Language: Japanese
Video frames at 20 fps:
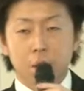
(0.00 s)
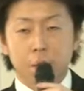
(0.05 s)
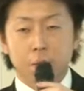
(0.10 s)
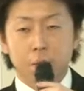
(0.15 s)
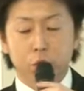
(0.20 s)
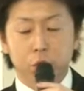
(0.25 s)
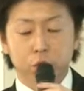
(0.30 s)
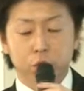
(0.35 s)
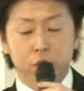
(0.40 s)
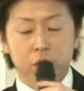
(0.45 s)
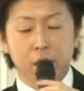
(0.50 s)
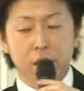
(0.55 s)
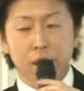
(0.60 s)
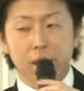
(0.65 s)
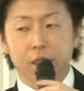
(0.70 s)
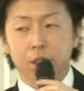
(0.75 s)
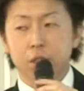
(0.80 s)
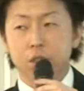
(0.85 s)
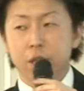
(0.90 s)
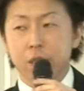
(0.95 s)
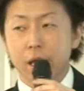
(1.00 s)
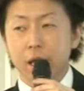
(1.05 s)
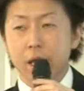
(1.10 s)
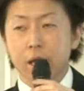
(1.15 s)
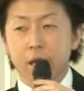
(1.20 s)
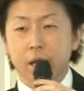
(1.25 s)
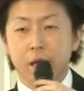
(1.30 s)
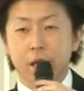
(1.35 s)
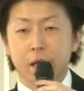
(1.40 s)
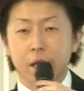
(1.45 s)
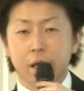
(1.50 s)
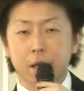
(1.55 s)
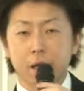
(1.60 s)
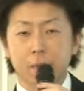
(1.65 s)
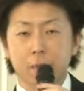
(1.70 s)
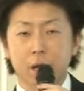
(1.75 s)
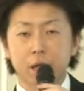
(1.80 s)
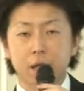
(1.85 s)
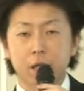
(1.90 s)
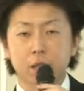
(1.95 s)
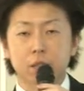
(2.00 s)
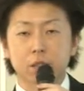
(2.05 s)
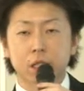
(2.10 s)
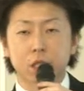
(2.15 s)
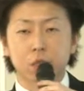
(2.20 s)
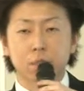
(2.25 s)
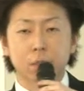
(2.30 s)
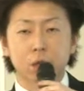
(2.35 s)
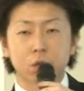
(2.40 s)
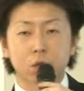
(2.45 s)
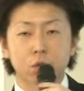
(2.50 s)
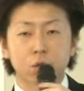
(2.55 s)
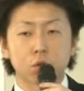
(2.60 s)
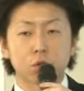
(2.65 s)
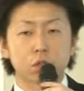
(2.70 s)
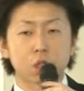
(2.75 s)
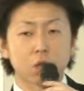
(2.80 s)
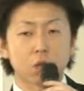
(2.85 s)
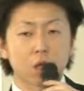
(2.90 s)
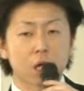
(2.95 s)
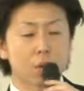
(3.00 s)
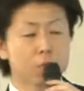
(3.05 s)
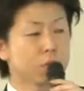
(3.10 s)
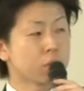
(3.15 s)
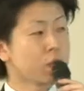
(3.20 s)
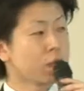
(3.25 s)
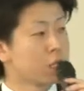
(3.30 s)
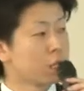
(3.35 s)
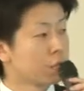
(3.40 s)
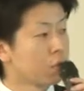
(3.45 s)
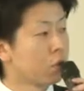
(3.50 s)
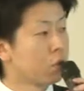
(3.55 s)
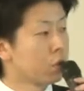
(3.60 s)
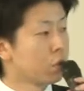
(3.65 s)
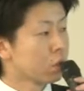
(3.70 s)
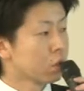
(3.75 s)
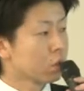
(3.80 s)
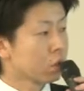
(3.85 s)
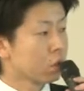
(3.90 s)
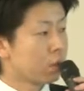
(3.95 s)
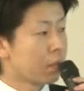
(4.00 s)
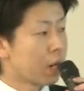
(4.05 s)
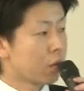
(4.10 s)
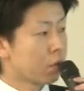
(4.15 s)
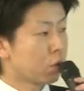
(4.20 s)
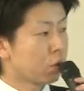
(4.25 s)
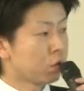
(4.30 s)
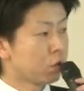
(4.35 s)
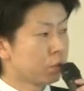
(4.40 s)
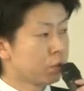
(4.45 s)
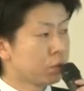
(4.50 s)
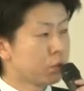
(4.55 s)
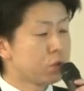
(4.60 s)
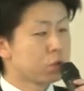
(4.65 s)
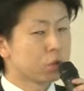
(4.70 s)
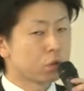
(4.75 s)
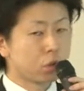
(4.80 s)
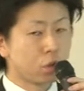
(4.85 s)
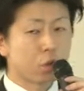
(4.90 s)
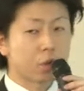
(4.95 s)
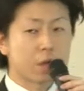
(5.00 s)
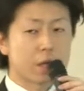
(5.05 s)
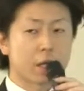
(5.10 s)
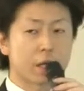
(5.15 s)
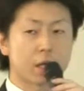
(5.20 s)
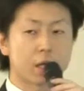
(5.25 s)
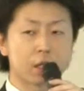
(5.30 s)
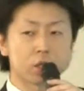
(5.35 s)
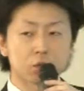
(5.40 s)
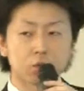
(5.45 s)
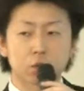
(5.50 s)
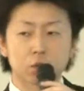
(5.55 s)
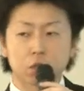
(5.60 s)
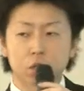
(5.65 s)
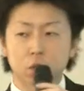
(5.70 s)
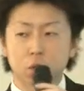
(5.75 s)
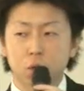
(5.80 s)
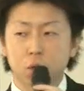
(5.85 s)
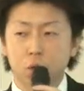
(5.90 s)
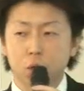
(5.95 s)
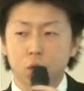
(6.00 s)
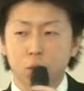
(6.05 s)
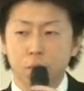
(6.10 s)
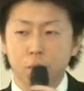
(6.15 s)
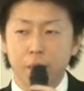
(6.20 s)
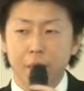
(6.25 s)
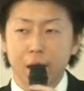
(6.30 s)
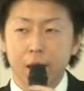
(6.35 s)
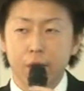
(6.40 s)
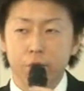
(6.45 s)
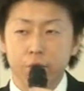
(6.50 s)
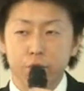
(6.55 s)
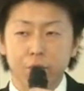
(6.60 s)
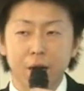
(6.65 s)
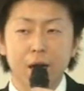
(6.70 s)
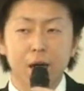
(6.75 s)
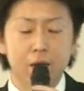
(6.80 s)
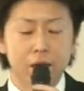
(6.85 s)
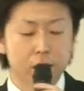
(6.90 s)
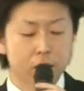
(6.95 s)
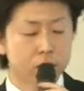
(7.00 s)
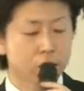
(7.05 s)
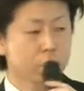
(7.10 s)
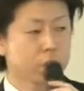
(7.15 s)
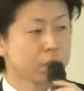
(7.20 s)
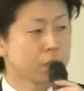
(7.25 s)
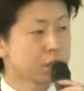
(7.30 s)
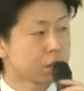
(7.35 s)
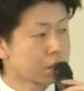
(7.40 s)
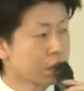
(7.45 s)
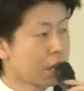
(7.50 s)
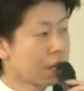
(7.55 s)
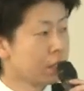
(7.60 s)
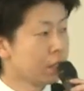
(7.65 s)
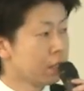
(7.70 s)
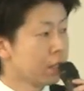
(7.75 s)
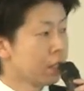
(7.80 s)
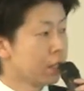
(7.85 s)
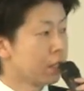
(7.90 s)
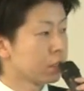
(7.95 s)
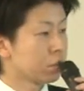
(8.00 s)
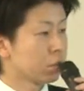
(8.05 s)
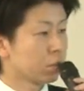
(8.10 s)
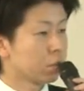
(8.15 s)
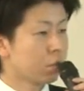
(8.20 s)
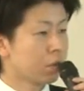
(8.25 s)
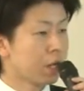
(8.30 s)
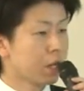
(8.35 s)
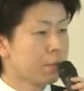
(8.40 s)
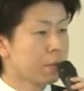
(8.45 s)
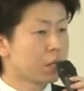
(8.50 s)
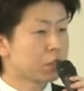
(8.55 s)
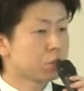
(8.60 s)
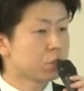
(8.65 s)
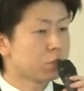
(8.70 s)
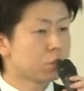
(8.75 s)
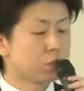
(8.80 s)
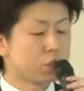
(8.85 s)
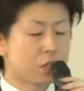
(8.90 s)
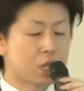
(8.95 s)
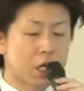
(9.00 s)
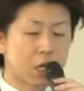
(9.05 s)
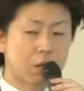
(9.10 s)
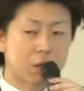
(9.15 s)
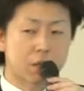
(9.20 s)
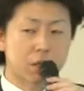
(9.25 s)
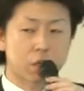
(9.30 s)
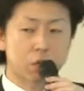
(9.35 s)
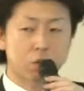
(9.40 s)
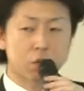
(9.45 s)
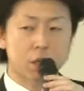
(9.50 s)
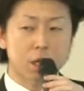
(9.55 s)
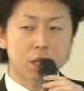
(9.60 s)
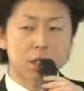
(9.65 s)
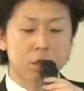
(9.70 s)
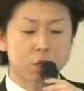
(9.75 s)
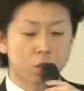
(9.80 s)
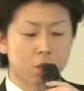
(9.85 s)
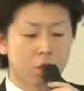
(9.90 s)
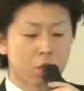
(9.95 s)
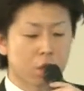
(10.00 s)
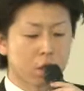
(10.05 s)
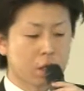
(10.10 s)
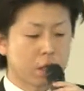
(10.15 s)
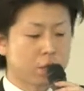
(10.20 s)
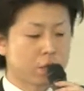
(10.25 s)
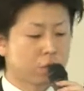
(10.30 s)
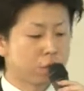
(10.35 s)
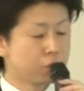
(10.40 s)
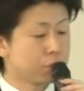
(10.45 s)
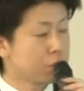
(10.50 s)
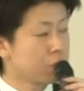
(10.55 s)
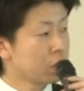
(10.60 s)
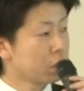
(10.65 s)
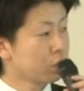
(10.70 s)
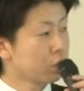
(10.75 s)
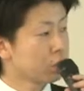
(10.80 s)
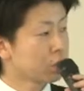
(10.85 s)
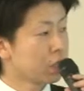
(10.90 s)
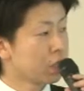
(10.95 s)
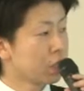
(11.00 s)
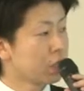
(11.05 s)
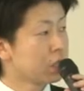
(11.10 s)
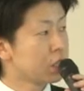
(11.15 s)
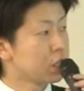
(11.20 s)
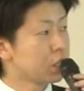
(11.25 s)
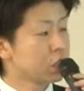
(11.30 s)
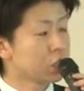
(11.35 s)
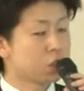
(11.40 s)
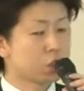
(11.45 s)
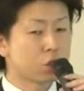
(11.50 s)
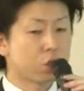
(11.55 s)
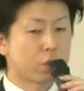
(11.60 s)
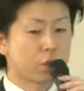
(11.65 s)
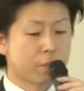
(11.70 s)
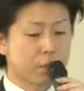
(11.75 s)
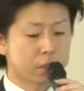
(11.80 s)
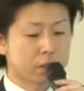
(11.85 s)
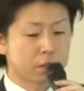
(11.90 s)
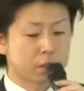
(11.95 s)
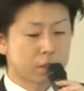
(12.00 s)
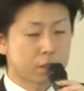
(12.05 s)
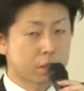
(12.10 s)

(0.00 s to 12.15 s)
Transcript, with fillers: まこちらがですね、えまあ、現在今の当社の株価にもまあ、ここの部分の、えー、少しこう、まあ、不安感といいますか、えー、そこがまあ数字に表れているのかなというふうに当社では認識しております。